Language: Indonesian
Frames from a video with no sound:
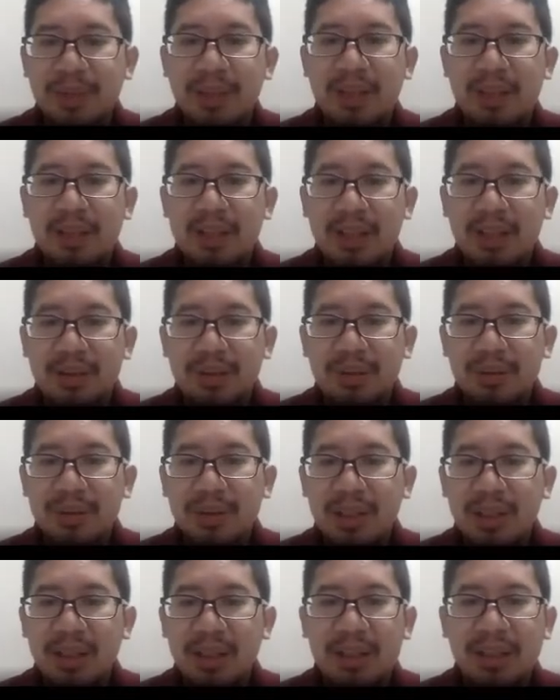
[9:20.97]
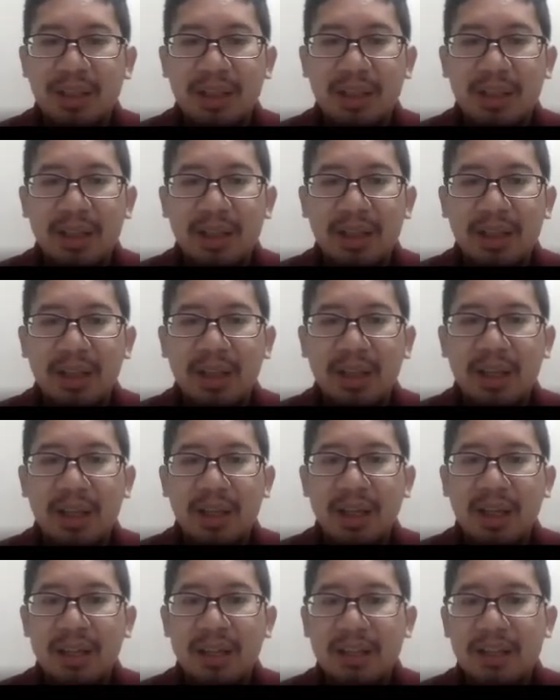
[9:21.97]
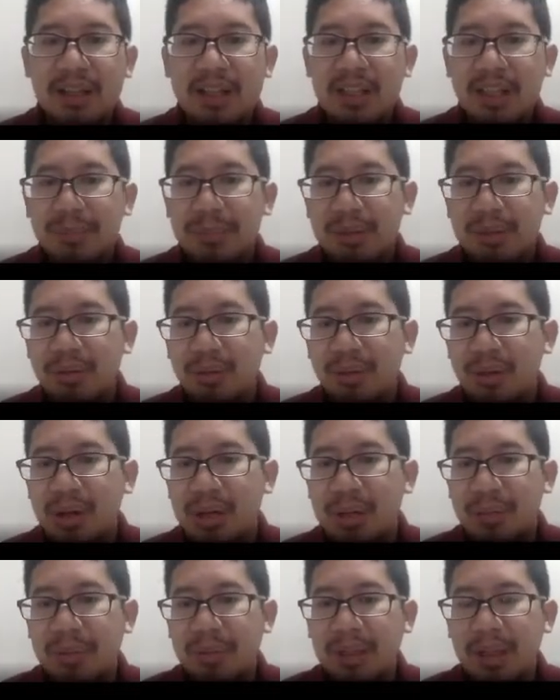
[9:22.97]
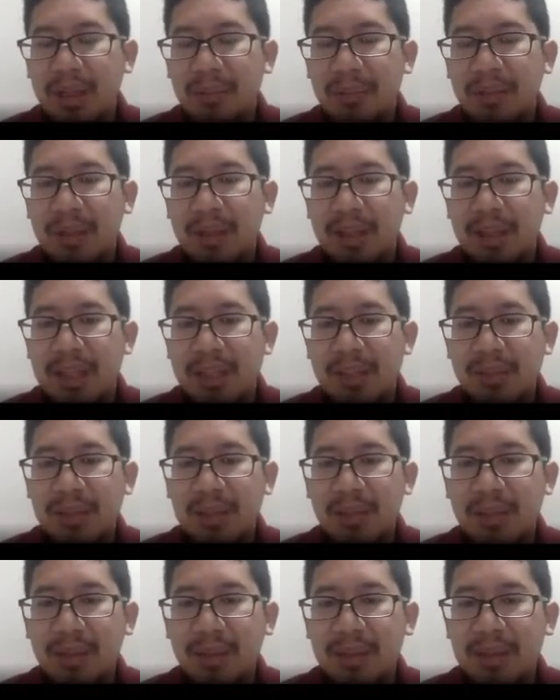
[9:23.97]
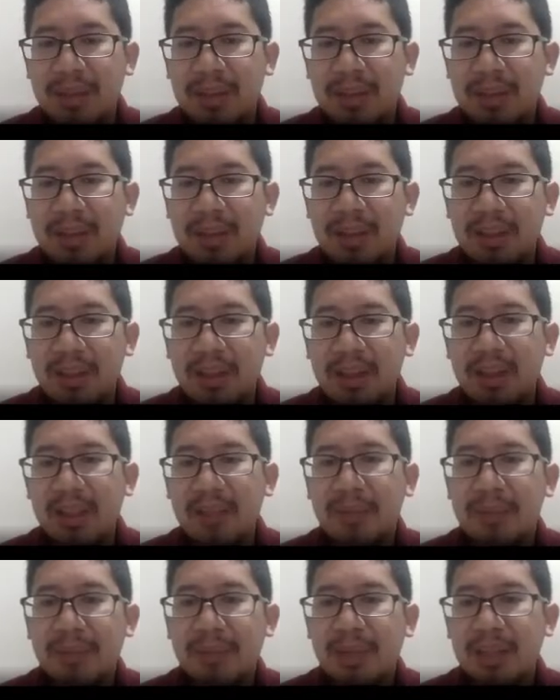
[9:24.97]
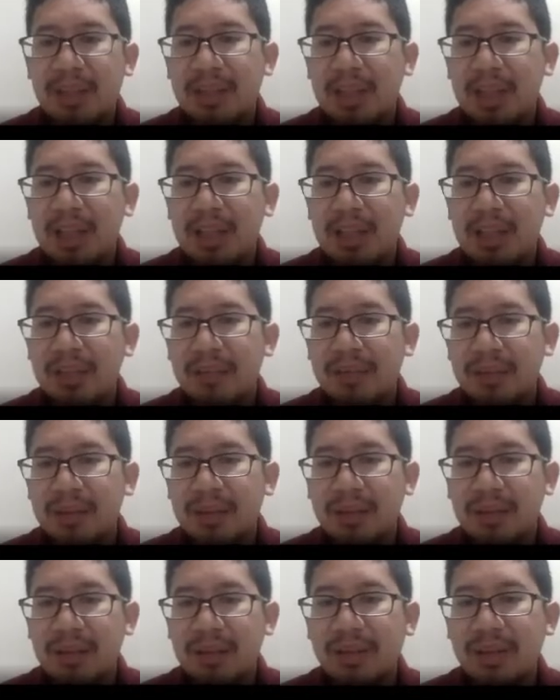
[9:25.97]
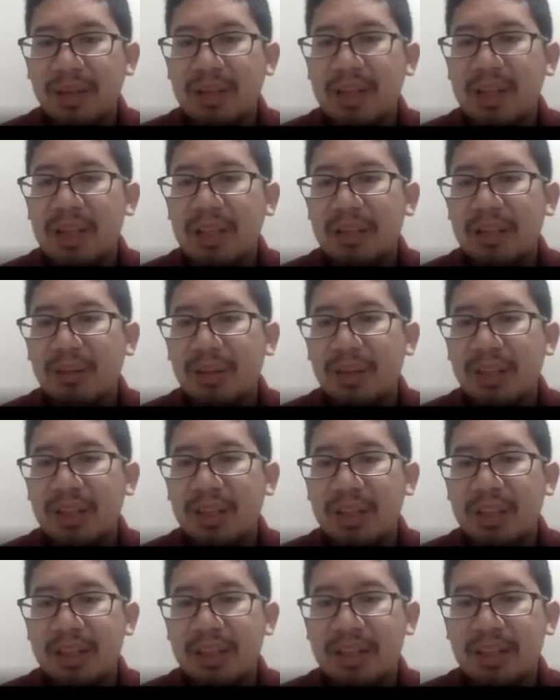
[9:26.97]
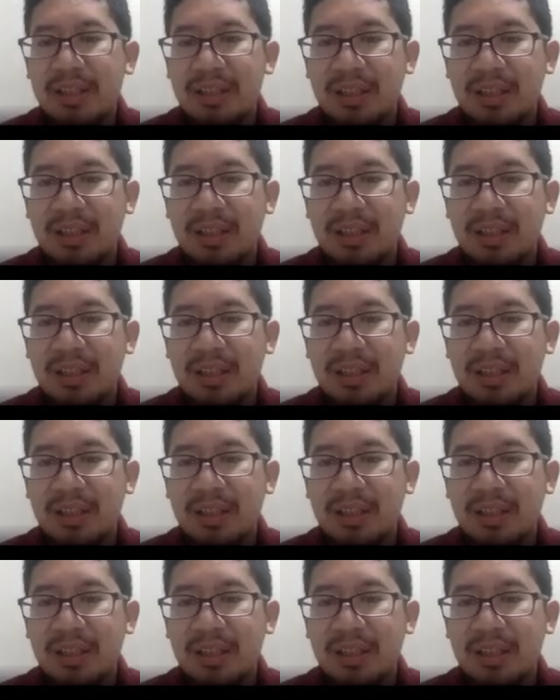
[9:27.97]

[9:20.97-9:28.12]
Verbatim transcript: dan juga uh, antihistamin golongan pertama generasi pertama ini dia memiliki aktivitas antikolinergik.